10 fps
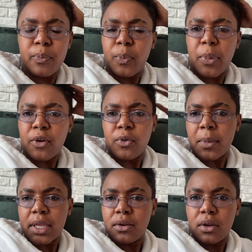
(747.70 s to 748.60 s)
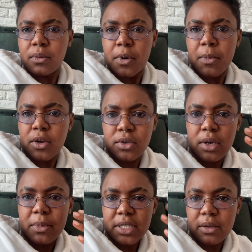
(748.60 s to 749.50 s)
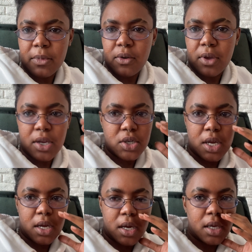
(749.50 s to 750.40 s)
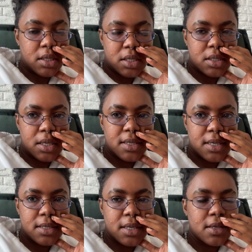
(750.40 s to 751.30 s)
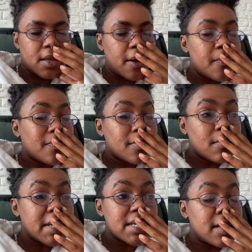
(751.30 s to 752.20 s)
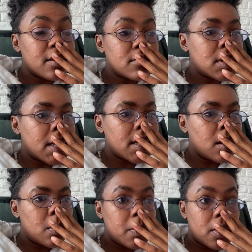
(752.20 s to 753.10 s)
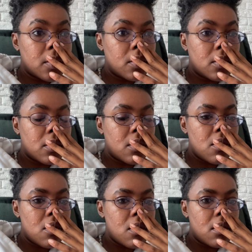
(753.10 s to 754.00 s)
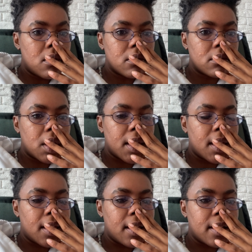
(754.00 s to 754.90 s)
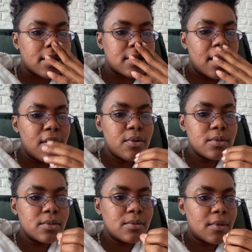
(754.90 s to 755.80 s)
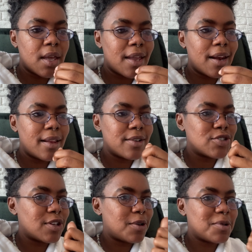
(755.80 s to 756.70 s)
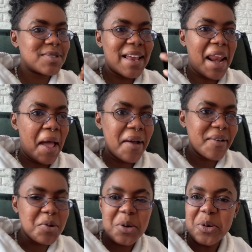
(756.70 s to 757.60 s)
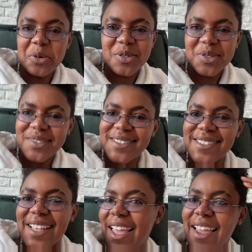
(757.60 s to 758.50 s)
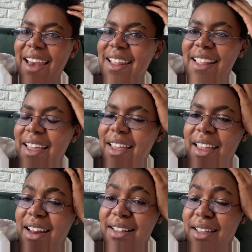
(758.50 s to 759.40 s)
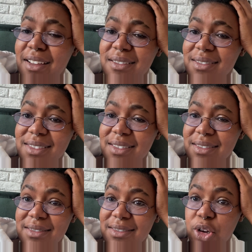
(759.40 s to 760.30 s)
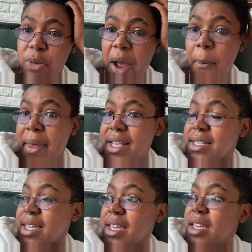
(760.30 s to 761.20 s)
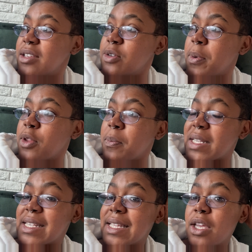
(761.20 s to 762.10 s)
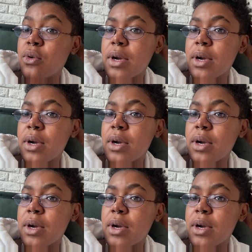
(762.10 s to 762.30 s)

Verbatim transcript: perfumado igual no primeiro dia, mas também eu ia achar esquisito, né? Mas ele não tá nem um pouco. É, nem com aquele cheiro, sei lá, oleoso, não sei. Ele tá. Ele tá normal. Parece que, tipo, eu não passei nenhum